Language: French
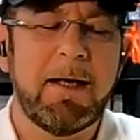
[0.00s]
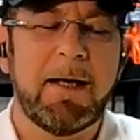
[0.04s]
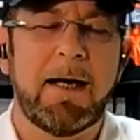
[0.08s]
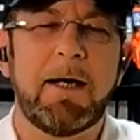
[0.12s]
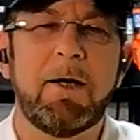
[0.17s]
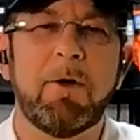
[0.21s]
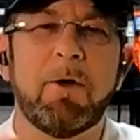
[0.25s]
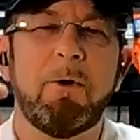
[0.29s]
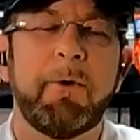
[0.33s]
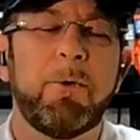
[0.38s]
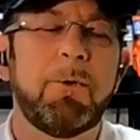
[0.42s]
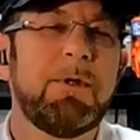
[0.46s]

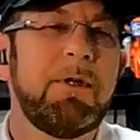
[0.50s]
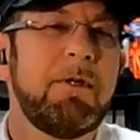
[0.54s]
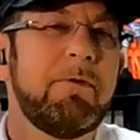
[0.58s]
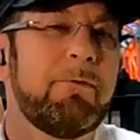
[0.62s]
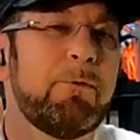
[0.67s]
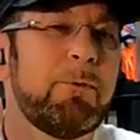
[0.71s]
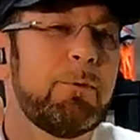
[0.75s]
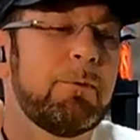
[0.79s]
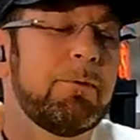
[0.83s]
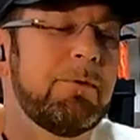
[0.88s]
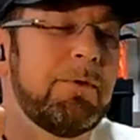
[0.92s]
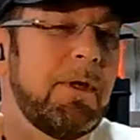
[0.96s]
Alors, au
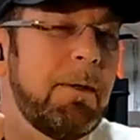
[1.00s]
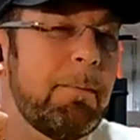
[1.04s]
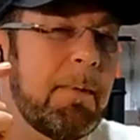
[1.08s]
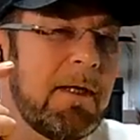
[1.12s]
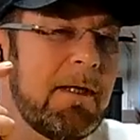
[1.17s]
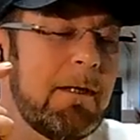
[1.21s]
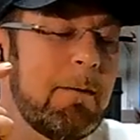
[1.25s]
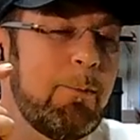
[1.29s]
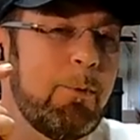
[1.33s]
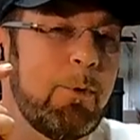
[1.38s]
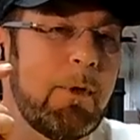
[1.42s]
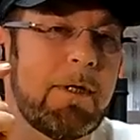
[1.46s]
niveau des
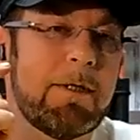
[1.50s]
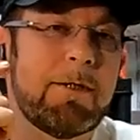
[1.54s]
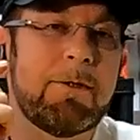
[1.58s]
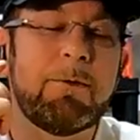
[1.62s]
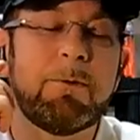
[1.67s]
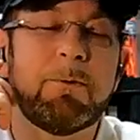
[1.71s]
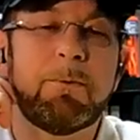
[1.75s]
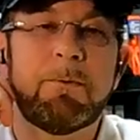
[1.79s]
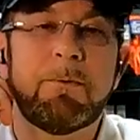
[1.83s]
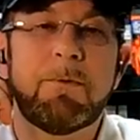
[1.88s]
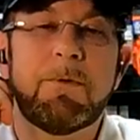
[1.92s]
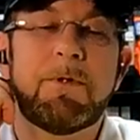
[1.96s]

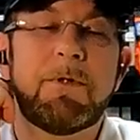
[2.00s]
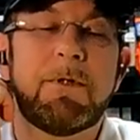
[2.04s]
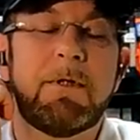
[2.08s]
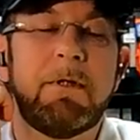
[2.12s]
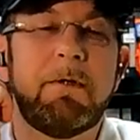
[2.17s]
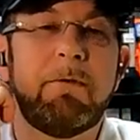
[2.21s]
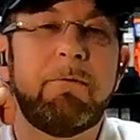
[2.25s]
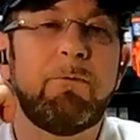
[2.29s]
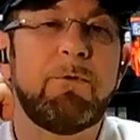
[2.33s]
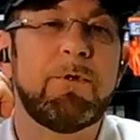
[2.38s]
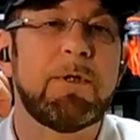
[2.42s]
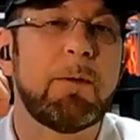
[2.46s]
manipulations,
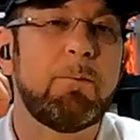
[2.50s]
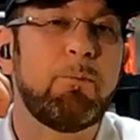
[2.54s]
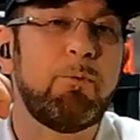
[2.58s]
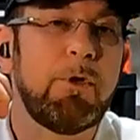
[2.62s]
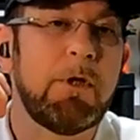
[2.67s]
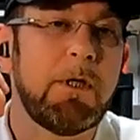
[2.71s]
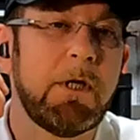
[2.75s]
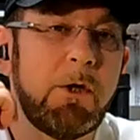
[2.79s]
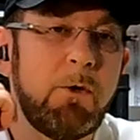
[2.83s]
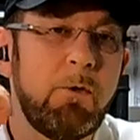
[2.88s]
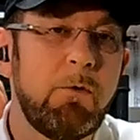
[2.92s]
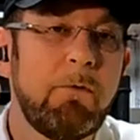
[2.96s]
si vous
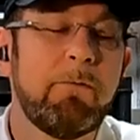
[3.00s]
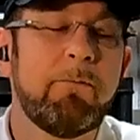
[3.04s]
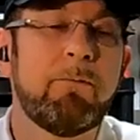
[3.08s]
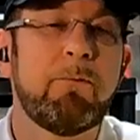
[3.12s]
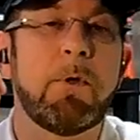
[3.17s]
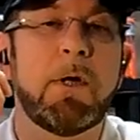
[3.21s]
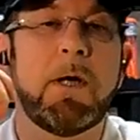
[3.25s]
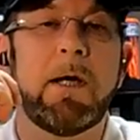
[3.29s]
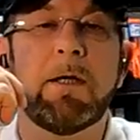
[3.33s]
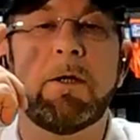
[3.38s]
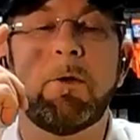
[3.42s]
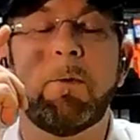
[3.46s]
appuyez une
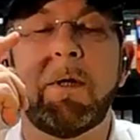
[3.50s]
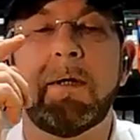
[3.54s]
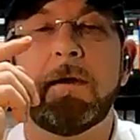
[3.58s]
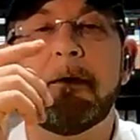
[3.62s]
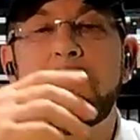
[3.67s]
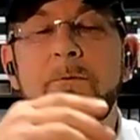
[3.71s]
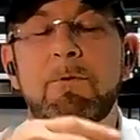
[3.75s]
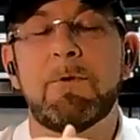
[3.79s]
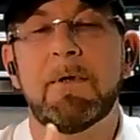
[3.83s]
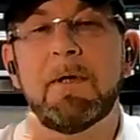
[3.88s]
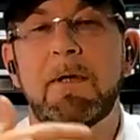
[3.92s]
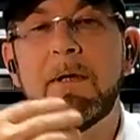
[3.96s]
fois à
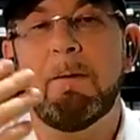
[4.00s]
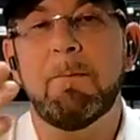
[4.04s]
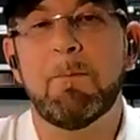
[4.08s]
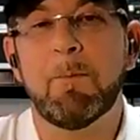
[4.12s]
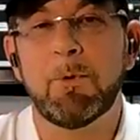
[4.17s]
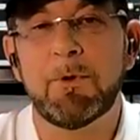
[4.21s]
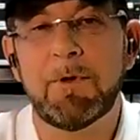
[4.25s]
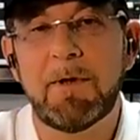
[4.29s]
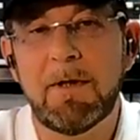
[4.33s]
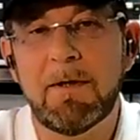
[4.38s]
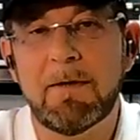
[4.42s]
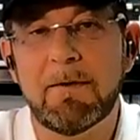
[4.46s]
droite, vous allez
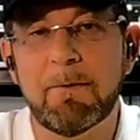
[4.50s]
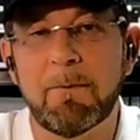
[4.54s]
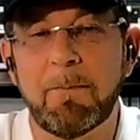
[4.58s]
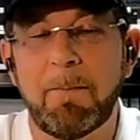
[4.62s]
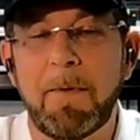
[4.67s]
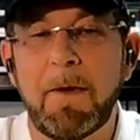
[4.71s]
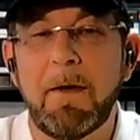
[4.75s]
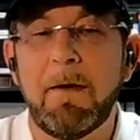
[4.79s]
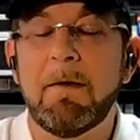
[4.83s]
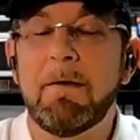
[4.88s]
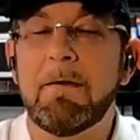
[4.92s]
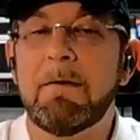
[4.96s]
monter le son.
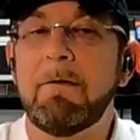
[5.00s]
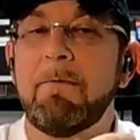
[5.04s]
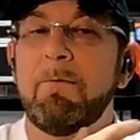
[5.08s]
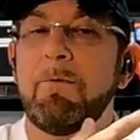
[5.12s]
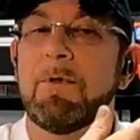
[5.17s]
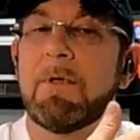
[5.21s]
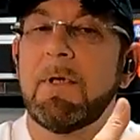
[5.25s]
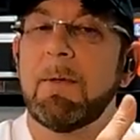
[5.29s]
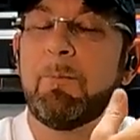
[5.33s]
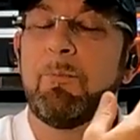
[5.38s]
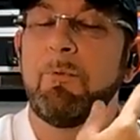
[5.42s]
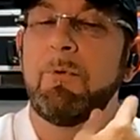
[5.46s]
Si
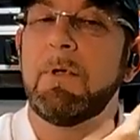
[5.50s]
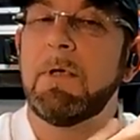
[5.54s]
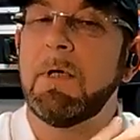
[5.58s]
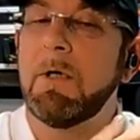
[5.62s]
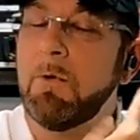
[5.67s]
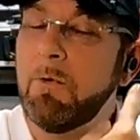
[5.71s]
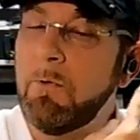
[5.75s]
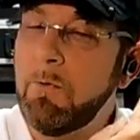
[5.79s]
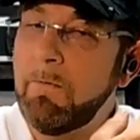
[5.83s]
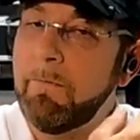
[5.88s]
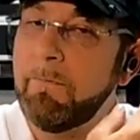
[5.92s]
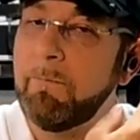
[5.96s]
vous
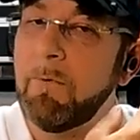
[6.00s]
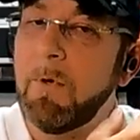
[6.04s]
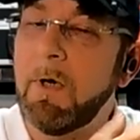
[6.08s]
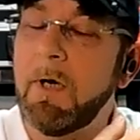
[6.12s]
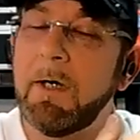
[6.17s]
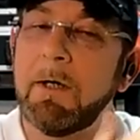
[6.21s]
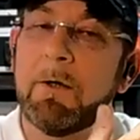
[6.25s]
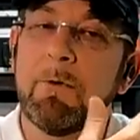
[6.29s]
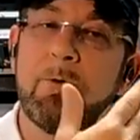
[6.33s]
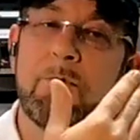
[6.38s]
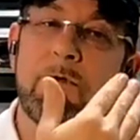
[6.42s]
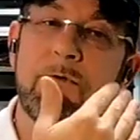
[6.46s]
appuyez une fois
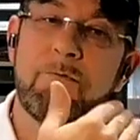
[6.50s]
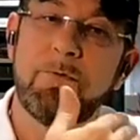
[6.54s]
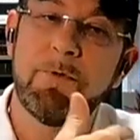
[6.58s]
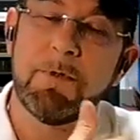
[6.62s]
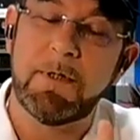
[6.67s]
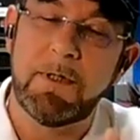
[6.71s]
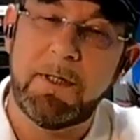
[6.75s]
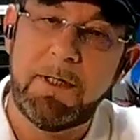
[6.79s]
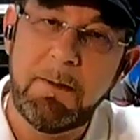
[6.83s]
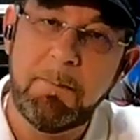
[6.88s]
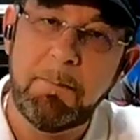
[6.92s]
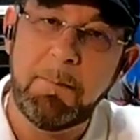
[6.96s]
à gauche,
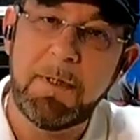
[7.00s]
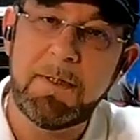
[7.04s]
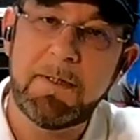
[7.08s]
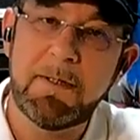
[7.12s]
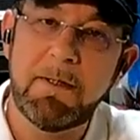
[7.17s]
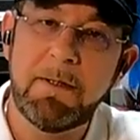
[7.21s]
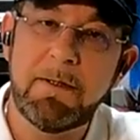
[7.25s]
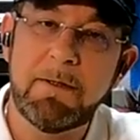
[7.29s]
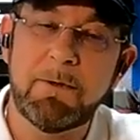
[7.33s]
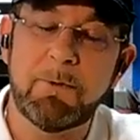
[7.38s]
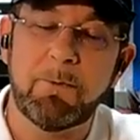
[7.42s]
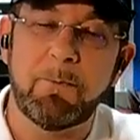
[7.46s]
vous allez
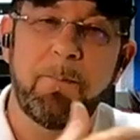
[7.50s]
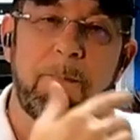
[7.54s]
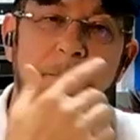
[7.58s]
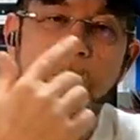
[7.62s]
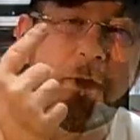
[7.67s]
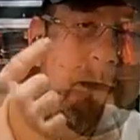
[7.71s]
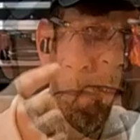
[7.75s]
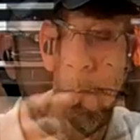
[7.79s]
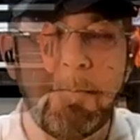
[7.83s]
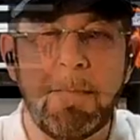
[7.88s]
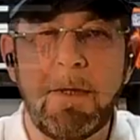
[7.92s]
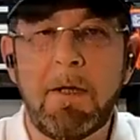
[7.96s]
baisser le son
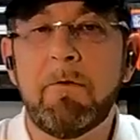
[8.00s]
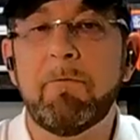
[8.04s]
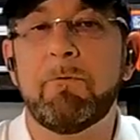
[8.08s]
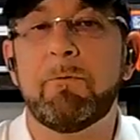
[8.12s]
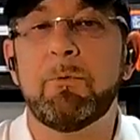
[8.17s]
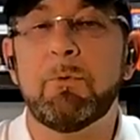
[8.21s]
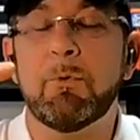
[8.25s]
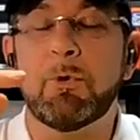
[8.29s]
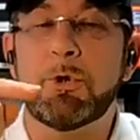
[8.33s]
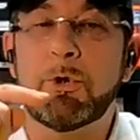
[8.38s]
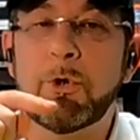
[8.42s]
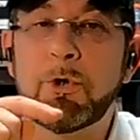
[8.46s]
mais
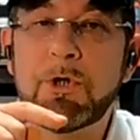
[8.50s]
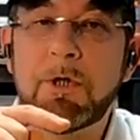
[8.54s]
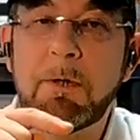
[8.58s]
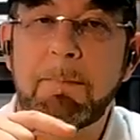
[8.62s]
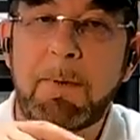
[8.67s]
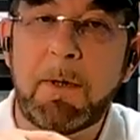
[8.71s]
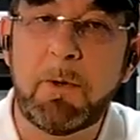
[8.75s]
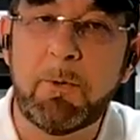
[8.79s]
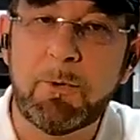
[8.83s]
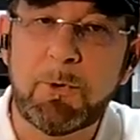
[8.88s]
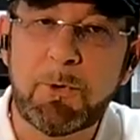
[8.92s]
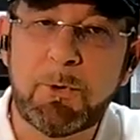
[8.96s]
vous ne changez
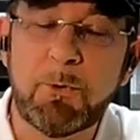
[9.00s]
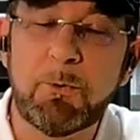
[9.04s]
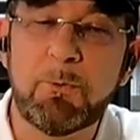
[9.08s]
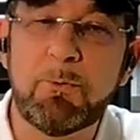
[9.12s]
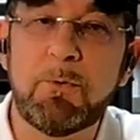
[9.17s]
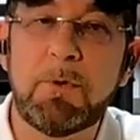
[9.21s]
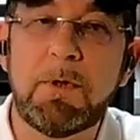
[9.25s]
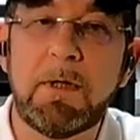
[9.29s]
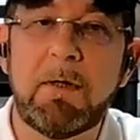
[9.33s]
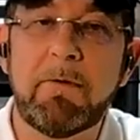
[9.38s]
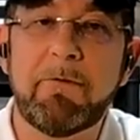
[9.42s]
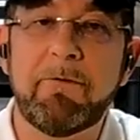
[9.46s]
pas le son
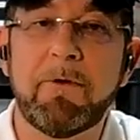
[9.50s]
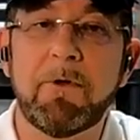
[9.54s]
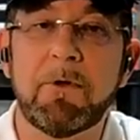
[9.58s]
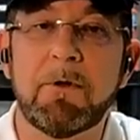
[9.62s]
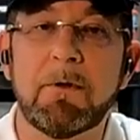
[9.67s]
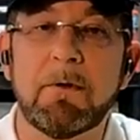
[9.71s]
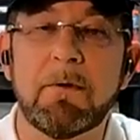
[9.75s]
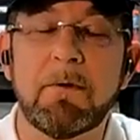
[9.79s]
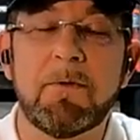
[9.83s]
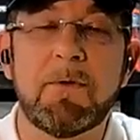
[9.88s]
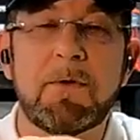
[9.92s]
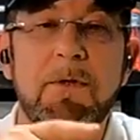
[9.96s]
du
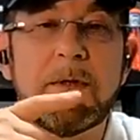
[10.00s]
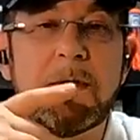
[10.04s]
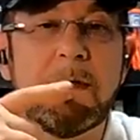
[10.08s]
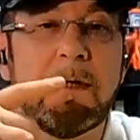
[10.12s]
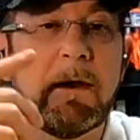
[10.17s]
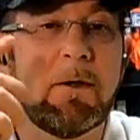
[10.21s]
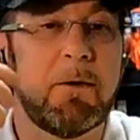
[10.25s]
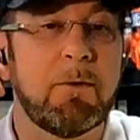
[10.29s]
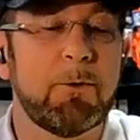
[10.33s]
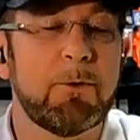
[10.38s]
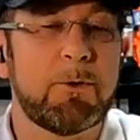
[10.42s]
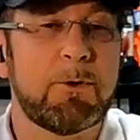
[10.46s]
téléphone,
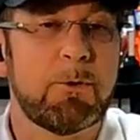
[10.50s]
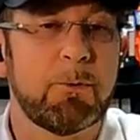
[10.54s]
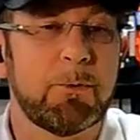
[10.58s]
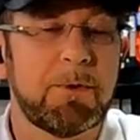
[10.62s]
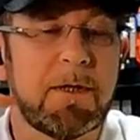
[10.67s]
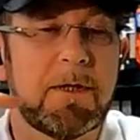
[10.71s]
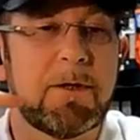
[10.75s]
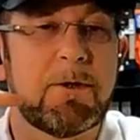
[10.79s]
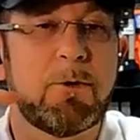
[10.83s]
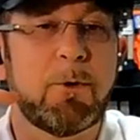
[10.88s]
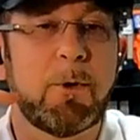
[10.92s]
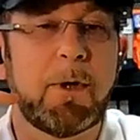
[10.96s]
c'est le son
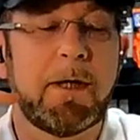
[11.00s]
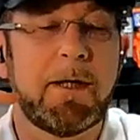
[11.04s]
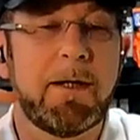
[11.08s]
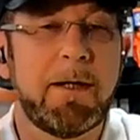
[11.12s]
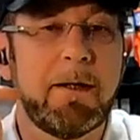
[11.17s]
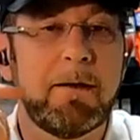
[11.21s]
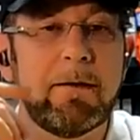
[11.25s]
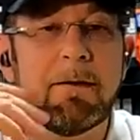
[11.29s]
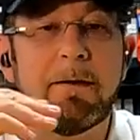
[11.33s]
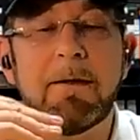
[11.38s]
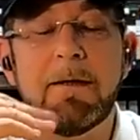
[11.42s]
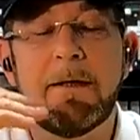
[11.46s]
des
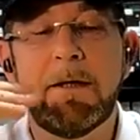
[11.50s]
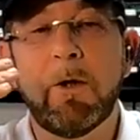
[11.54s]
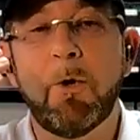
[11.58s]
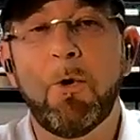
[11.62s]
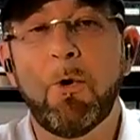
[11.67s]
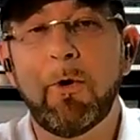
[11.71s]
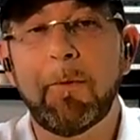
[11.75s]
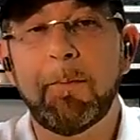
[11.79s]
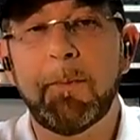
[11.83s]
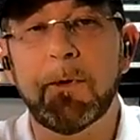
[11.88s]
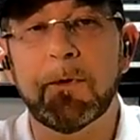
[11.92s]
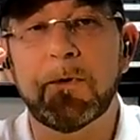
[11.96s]
oreillettes qui
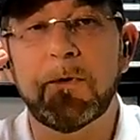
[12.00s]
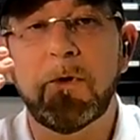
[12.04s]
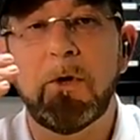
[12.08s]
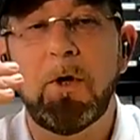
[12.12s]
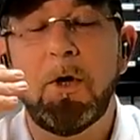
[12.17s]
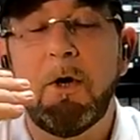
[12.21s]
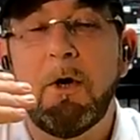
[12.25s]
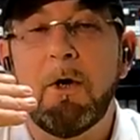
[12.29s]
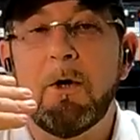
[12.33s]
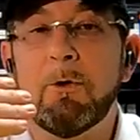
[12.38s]
augmente.